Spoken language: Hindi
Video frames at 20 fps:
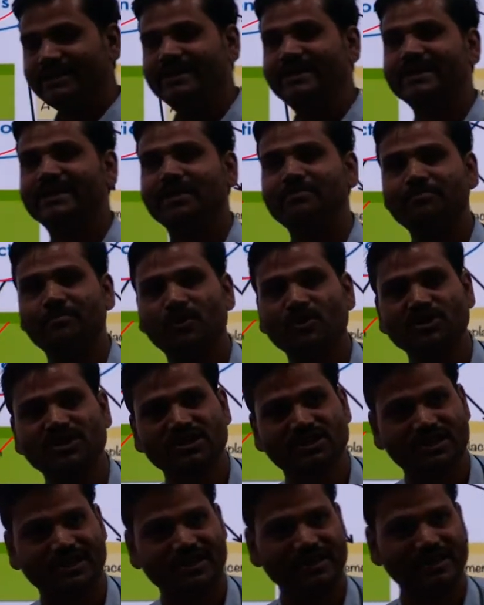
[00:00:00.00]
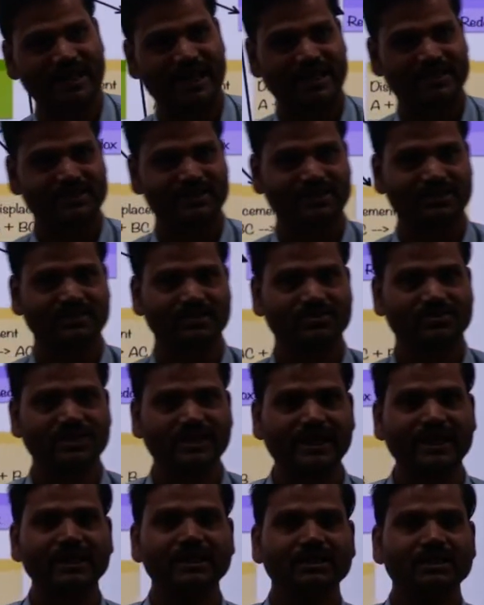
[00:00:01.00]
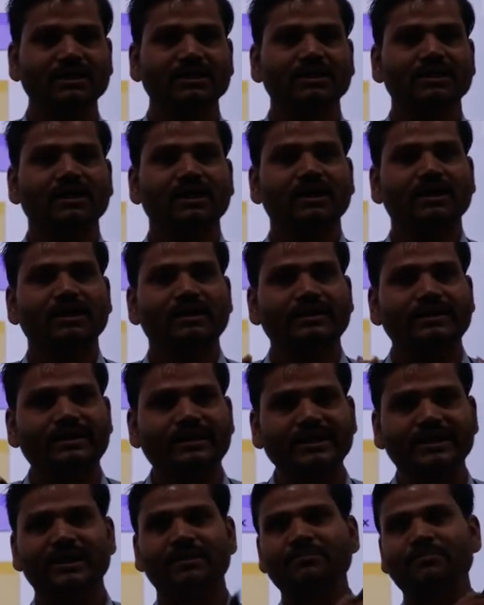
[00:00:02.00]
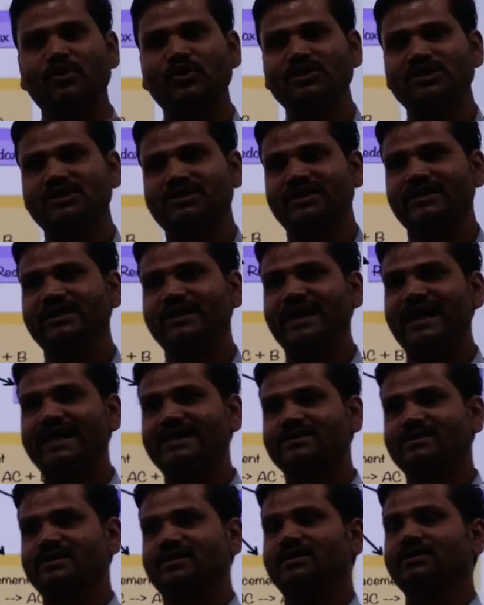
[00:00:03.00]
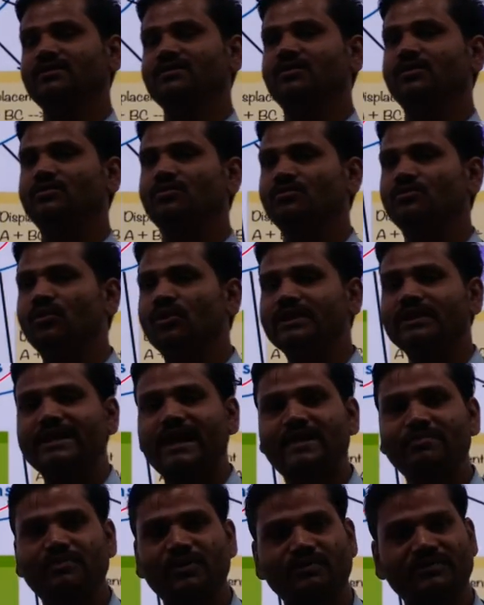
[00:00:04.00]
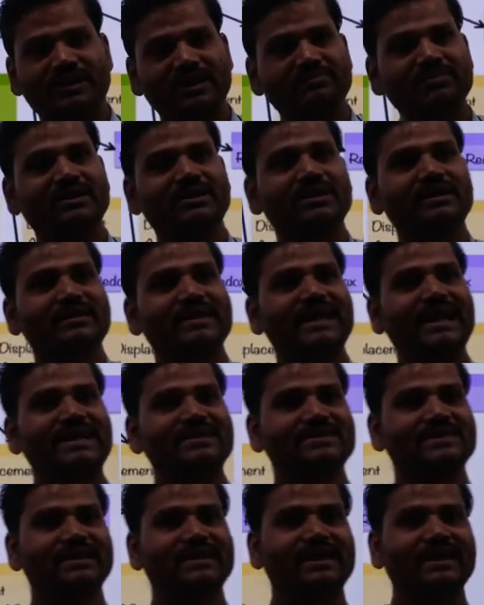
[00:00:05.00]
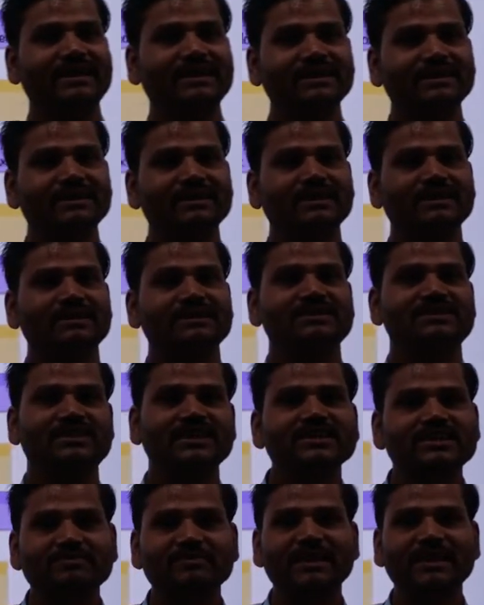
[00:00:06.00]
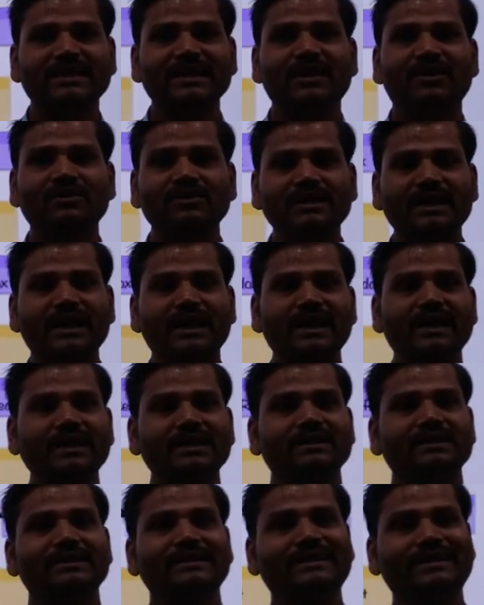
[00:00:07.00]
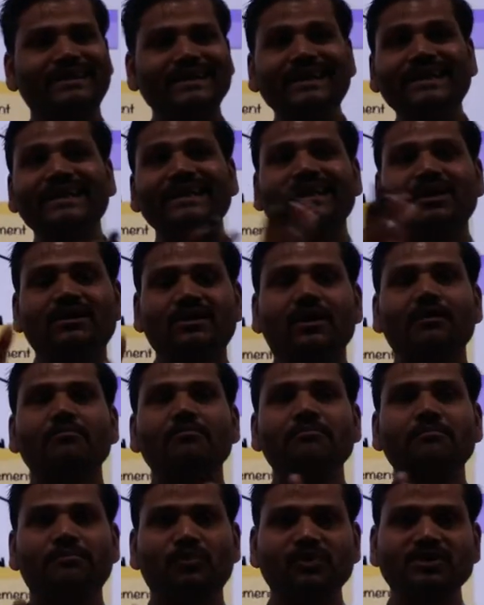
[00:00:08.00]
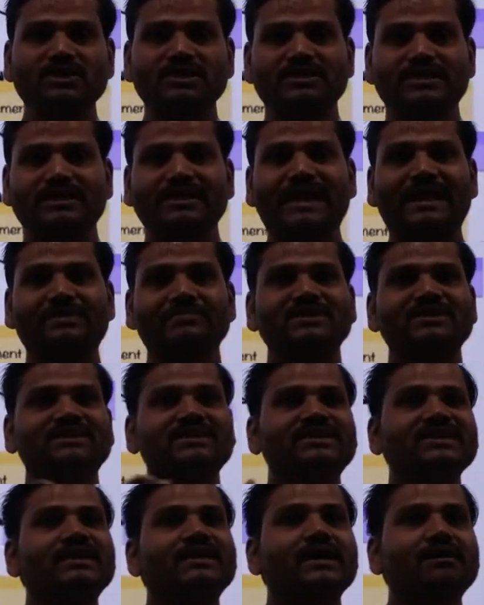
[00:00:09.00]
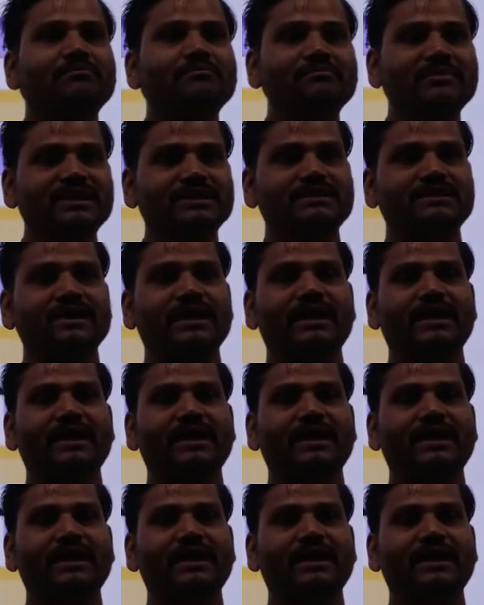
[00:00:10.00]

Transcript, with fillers: डिकम्पोजिशन रिएक्शन ठीक है डिकम्पोजिशन रिएक्शन वो टाइप ऑफ केमिकल रिएक्शन है जिसमें क्या होता है डिकम्पोजिशन डैट मीन्स डिकम मीन्स